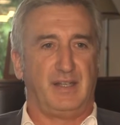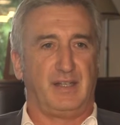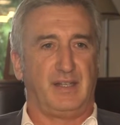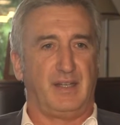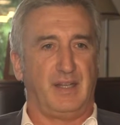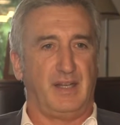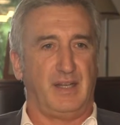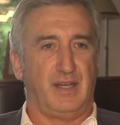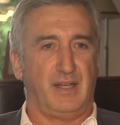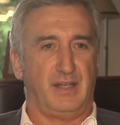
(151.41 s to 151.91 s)

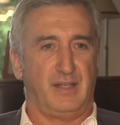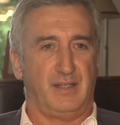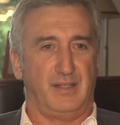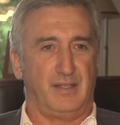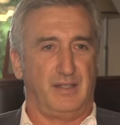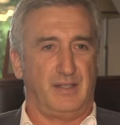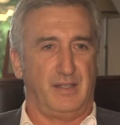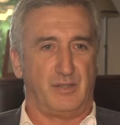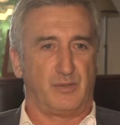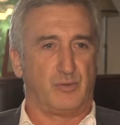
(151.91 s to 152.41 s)
che
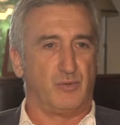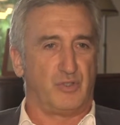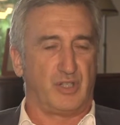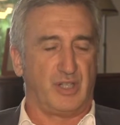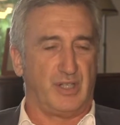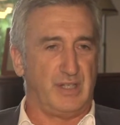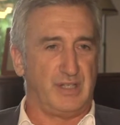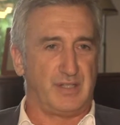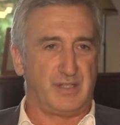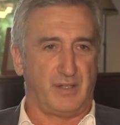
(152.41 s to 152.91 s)
eh,
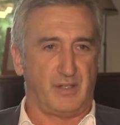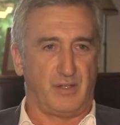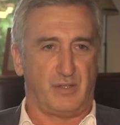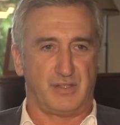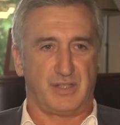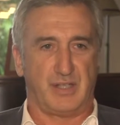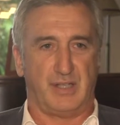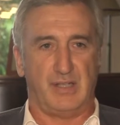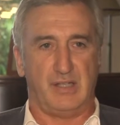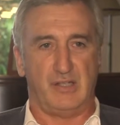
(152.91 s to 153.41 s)
succedesse una
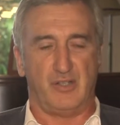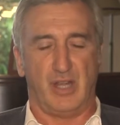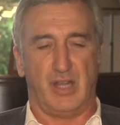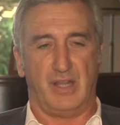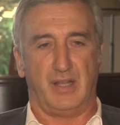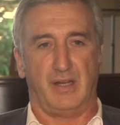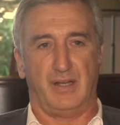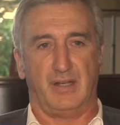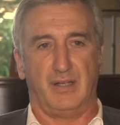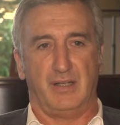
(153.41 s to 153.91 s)
cosa del
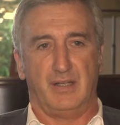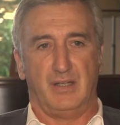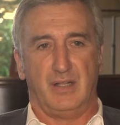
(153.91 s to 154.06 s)
genere.